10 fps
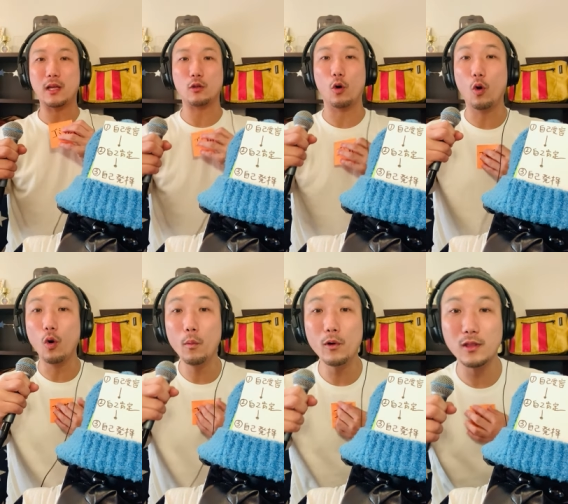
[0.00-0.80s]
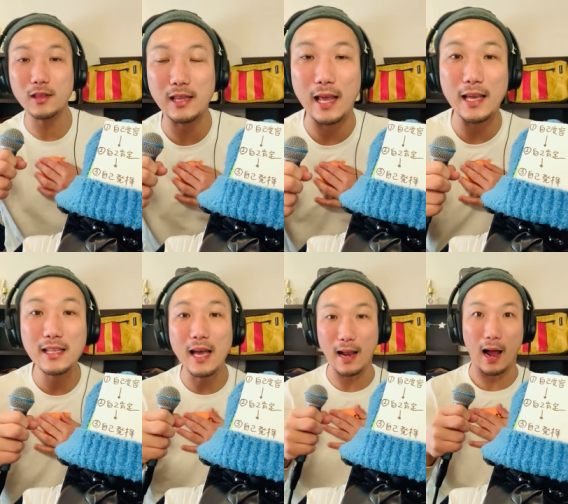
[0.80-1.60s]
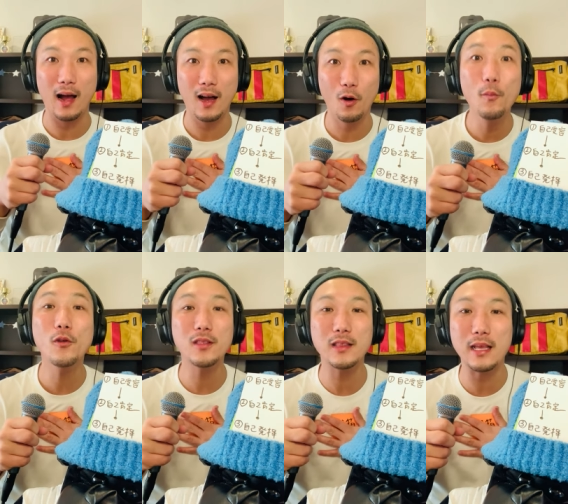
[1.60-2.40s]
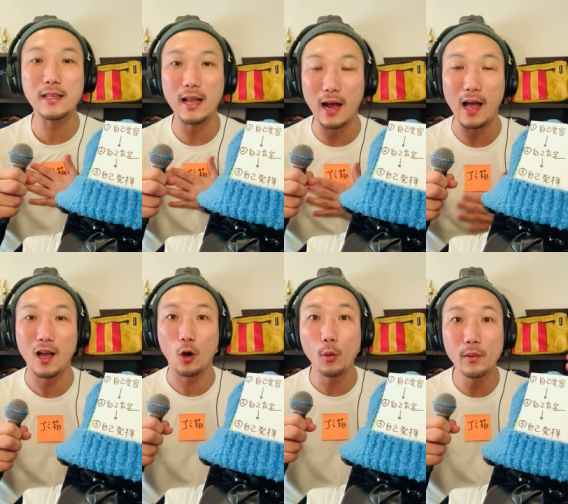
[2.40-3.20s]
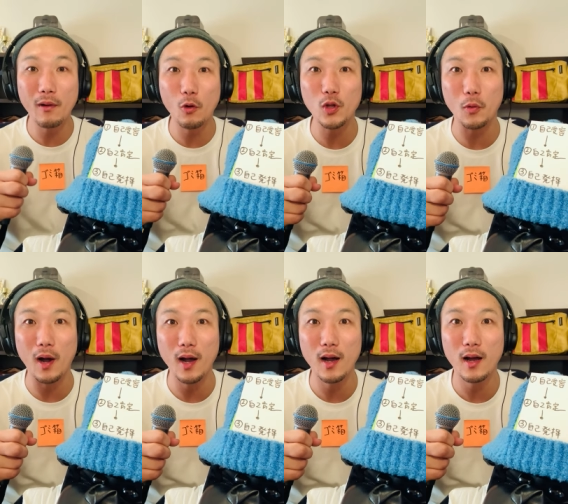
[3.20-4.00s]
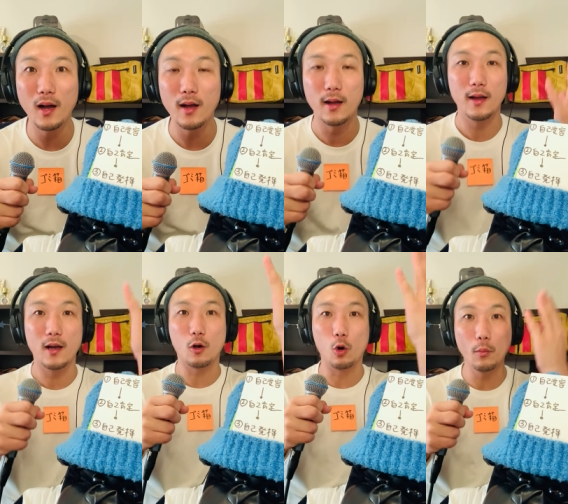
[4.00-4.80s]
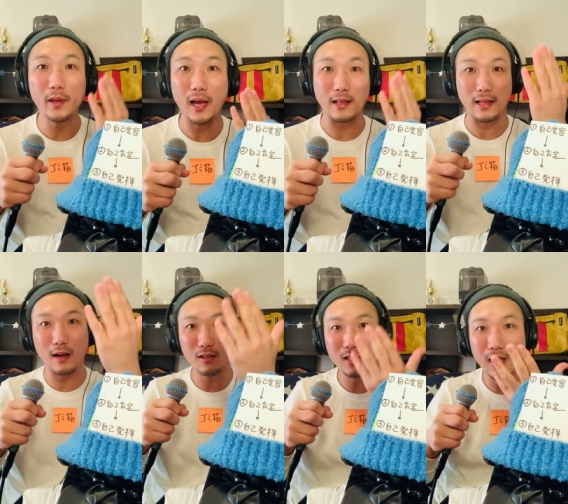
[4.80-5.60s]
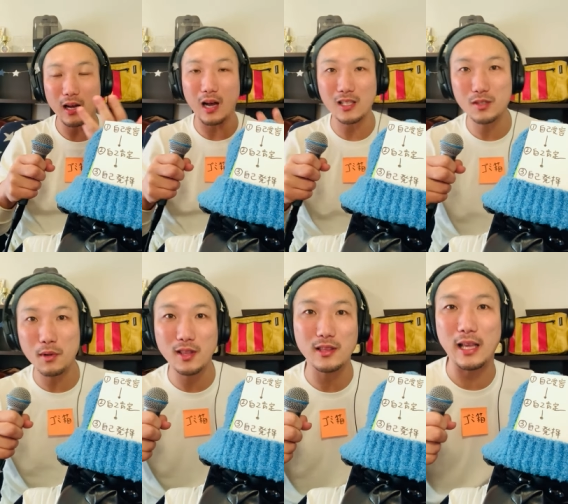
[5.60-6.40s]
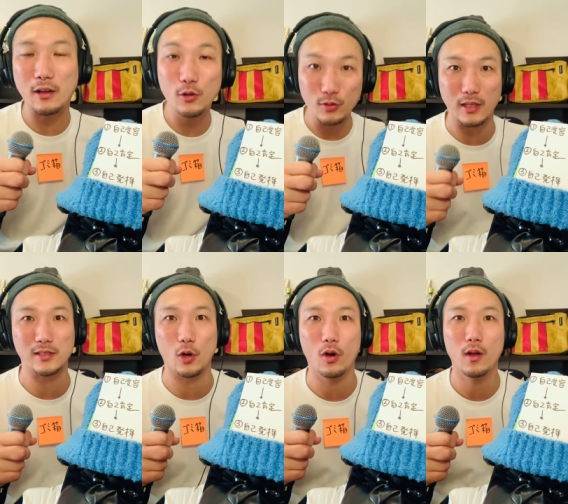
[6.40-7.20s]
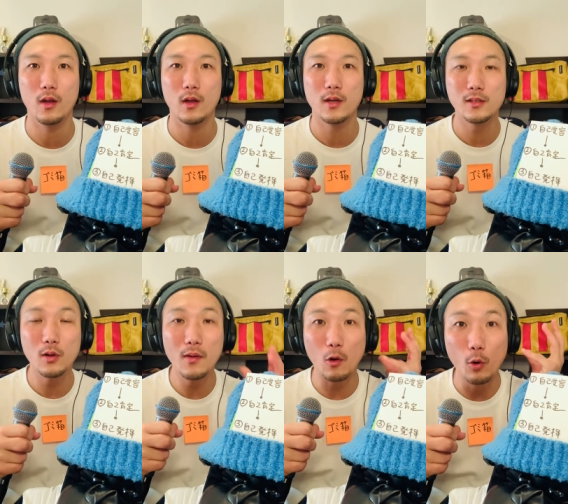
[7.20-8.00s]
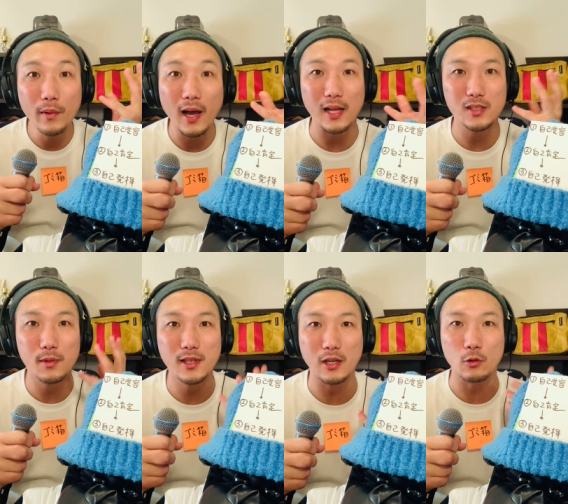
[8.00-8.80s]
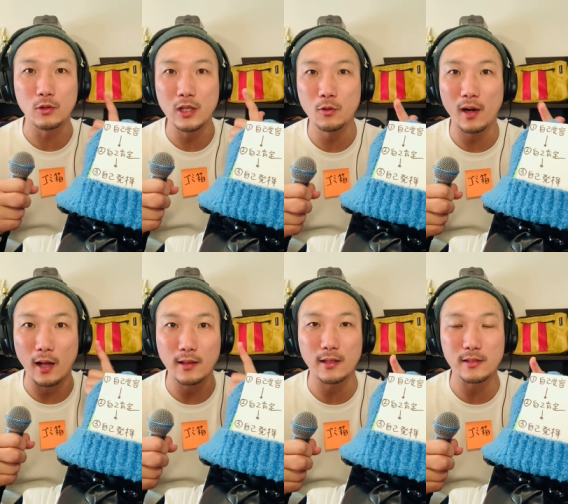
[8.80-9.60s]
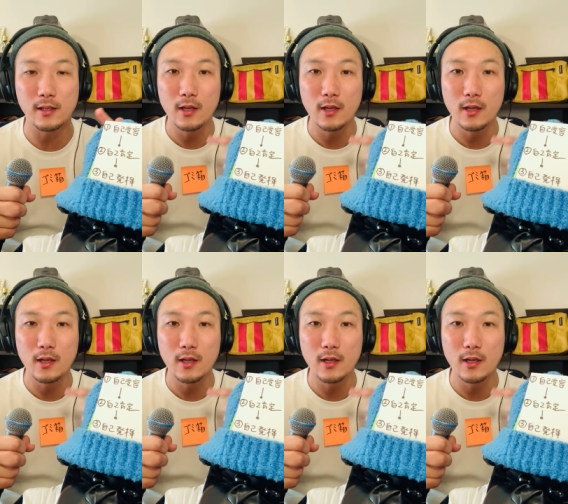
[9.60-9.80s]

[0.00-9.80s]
と思っていたらゴミ箱にはゴミがたくさん集まってくるんですよ。それはゴミが集まってくる理由は簡単です。